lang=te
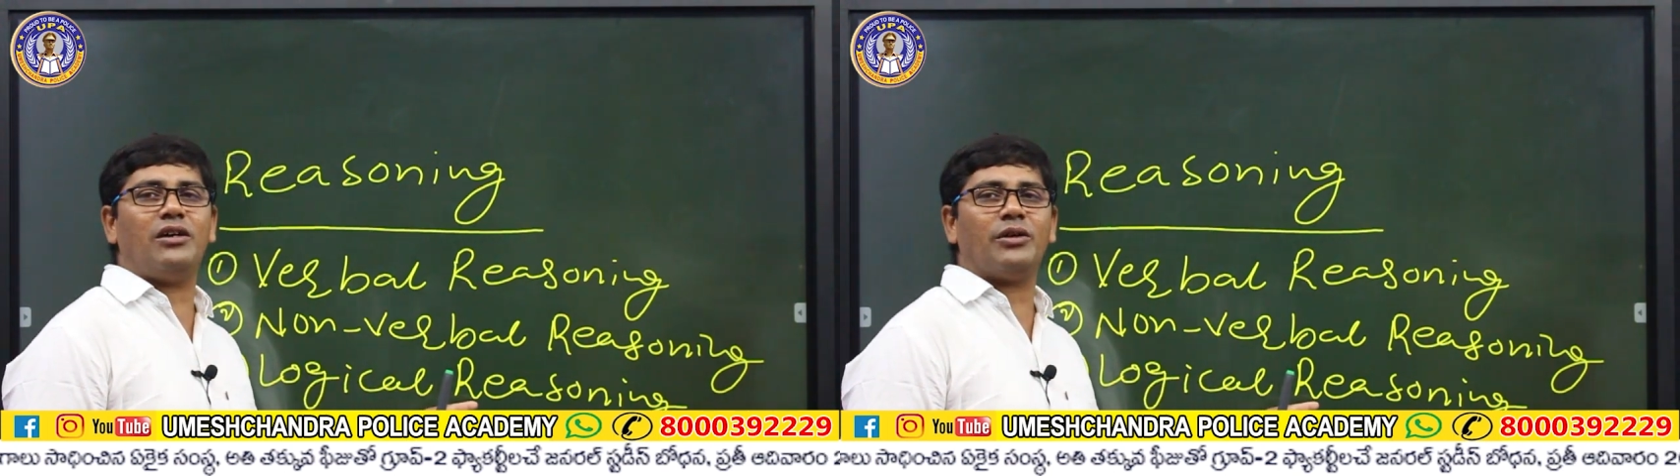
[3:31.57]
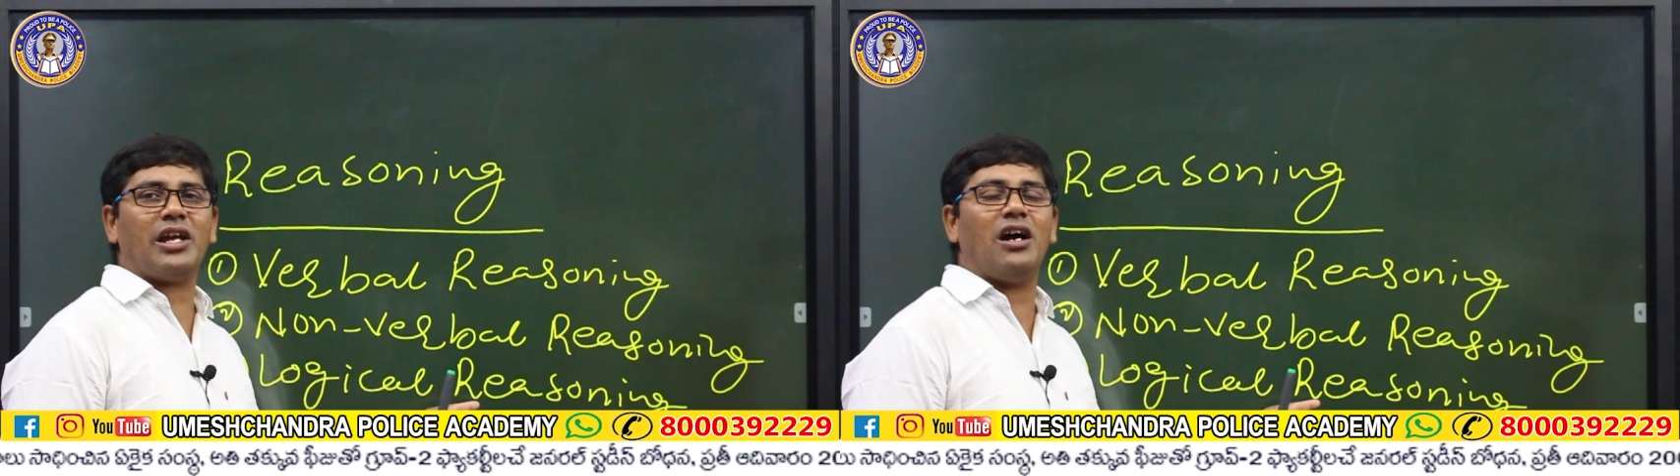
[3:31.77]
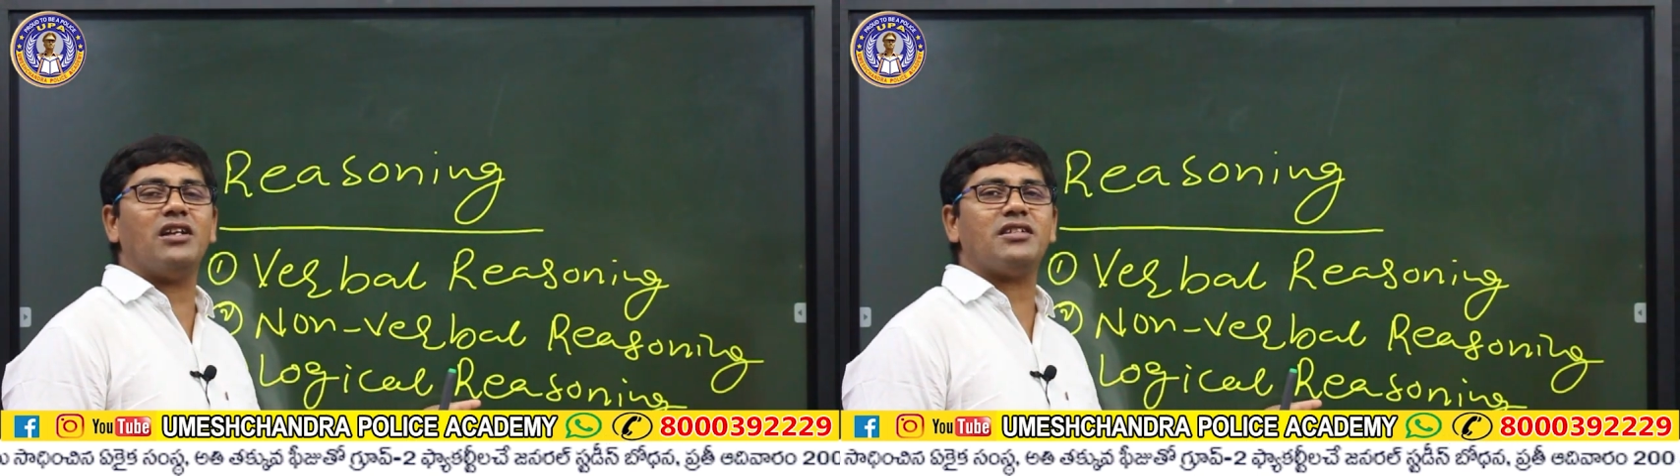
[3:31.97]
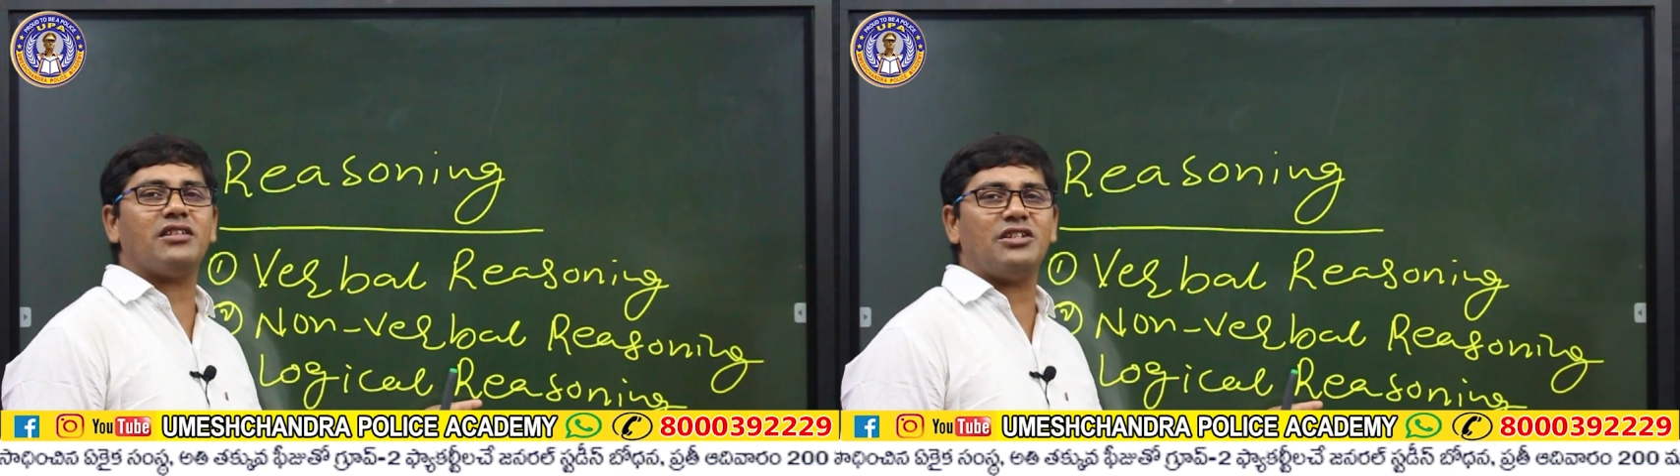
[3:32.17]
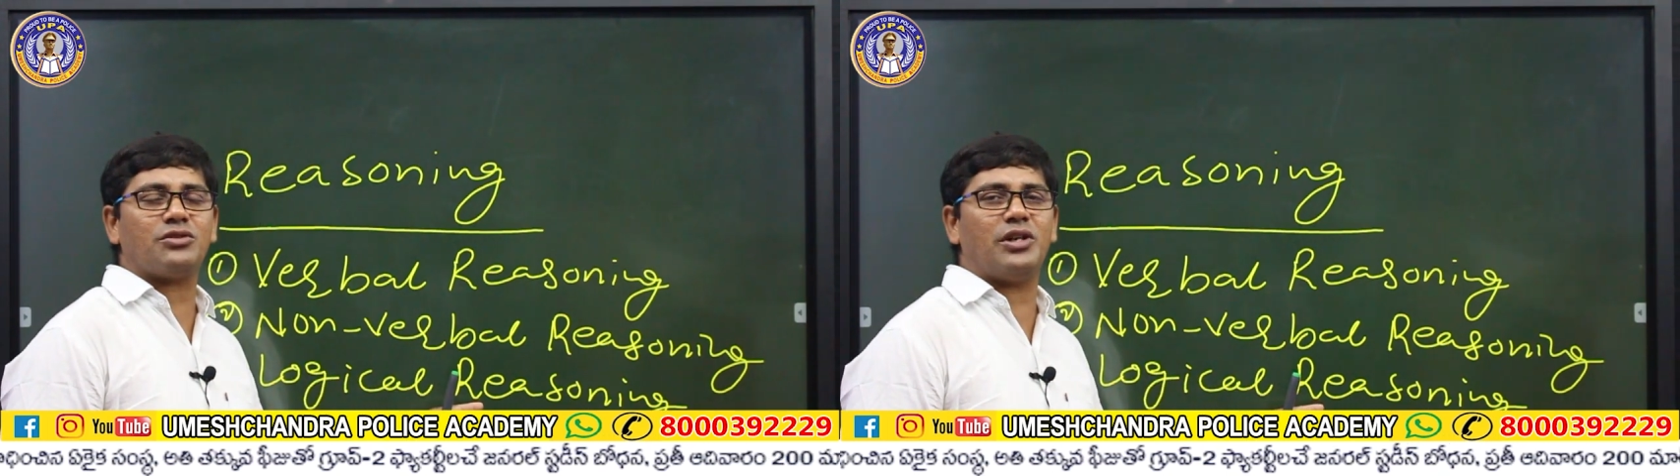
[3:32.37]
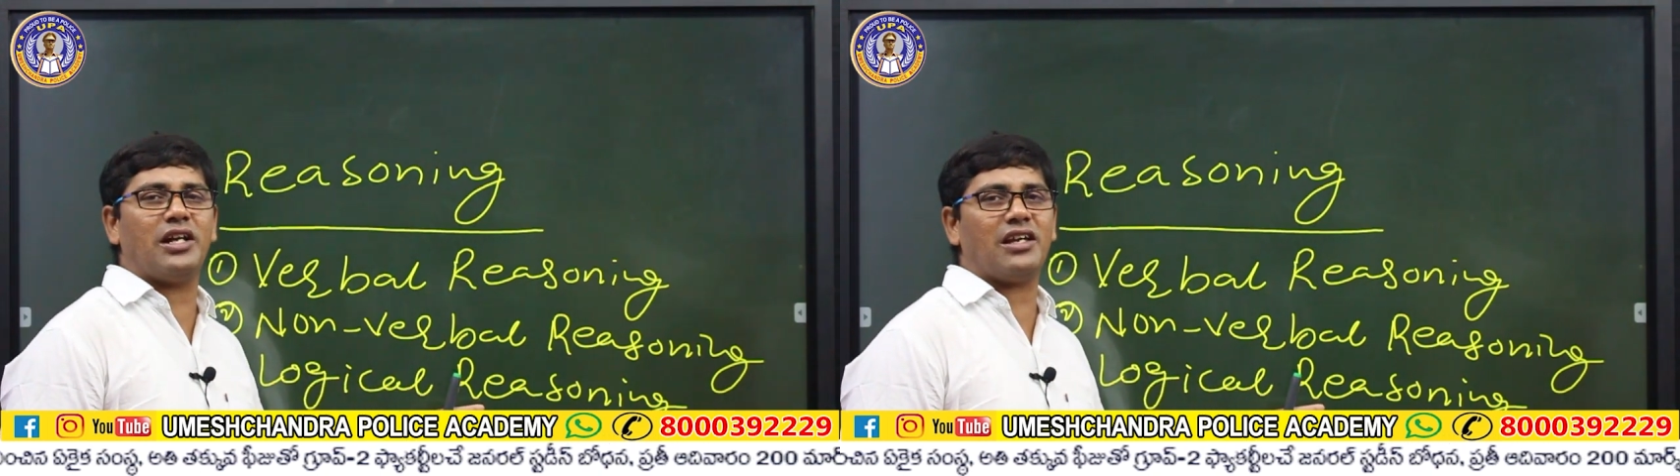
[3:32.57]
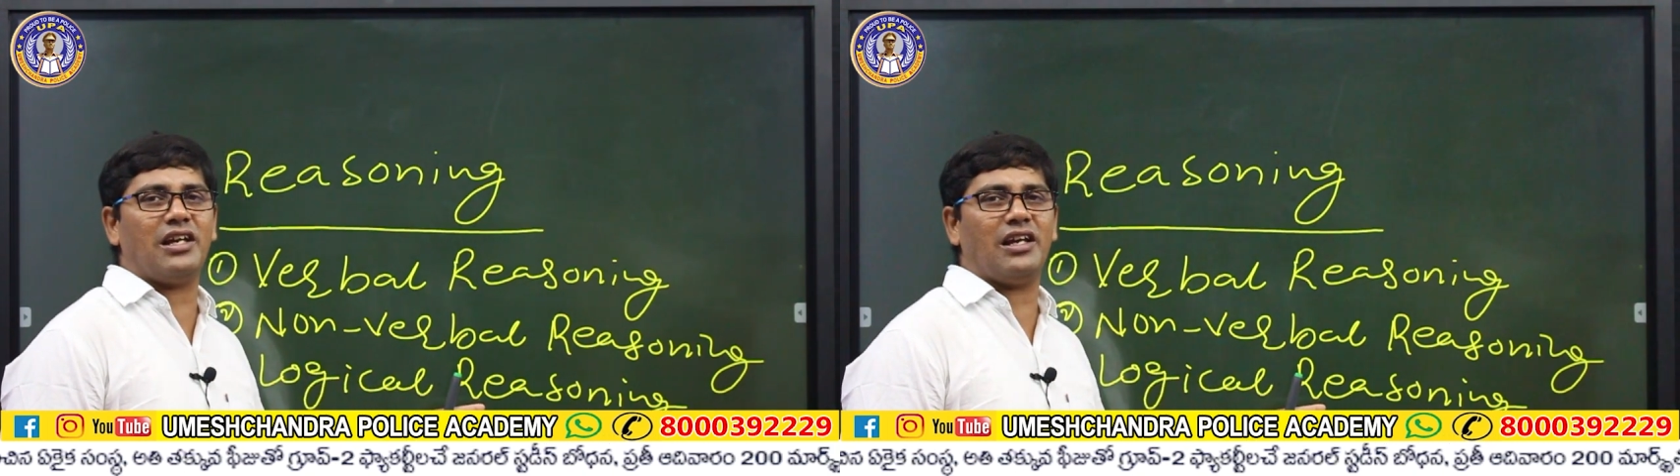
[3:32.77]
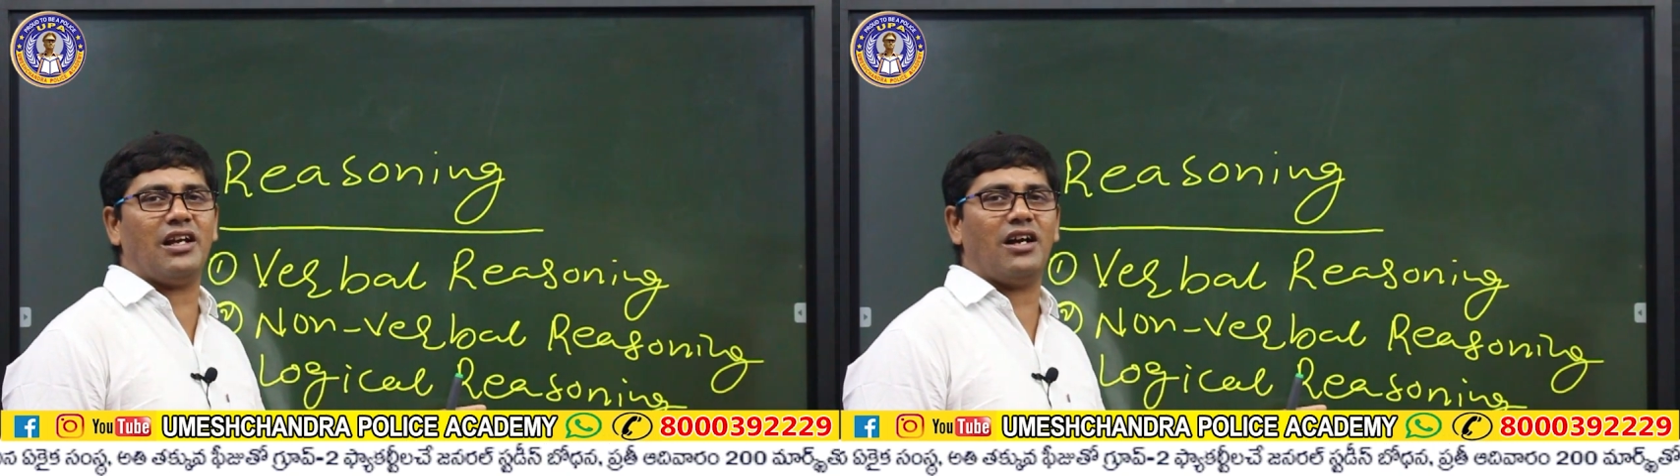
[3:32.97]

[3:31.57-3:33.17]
ఒకే ఆన్సర్ తీసుకోవడానికి